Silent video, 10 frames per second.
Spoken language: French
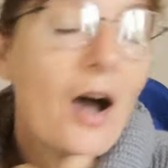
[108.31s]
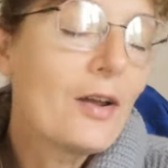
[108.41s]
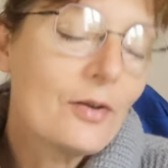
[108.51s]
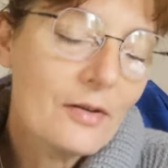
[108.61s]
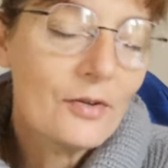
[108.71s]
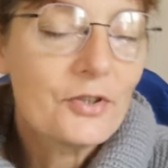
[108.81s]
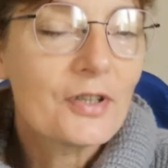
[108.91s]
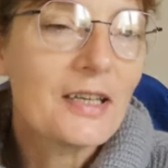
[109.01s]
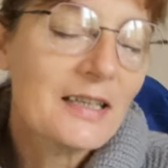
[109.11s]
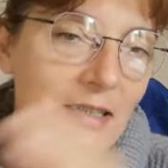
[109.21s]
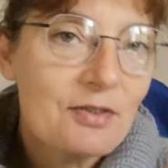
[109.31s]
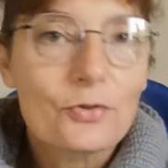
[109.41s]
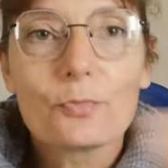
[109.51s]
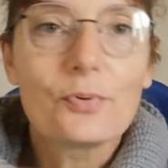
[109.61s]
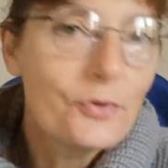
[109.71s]
Alors, il y en a qui ne
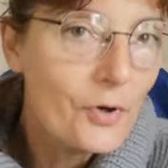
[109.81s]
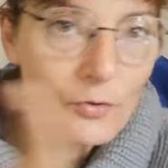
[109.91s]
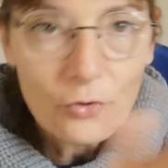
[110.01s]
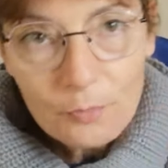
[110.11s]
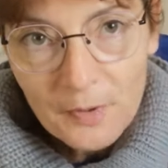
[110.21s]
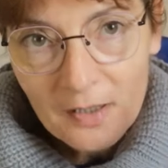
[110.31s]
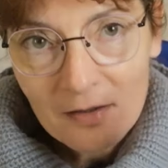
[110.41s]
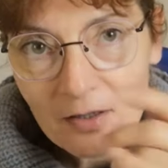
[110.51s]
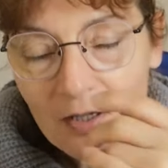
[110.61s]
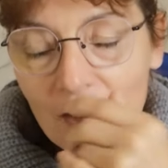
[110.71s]
sont plus dans le groupe, hein.